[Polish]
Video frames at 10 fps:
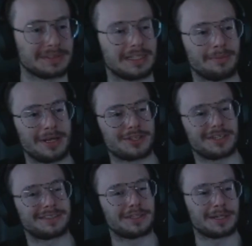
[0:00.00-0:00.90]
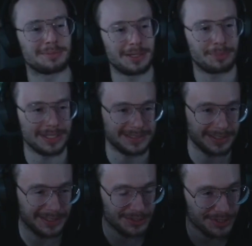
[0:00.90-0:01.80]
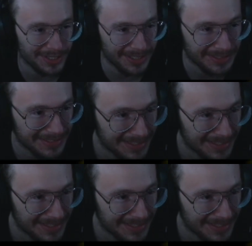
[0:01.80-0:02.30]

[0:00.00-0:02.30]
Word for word: Na Mandzie jest trochę mniej pierdzone dzisiaj.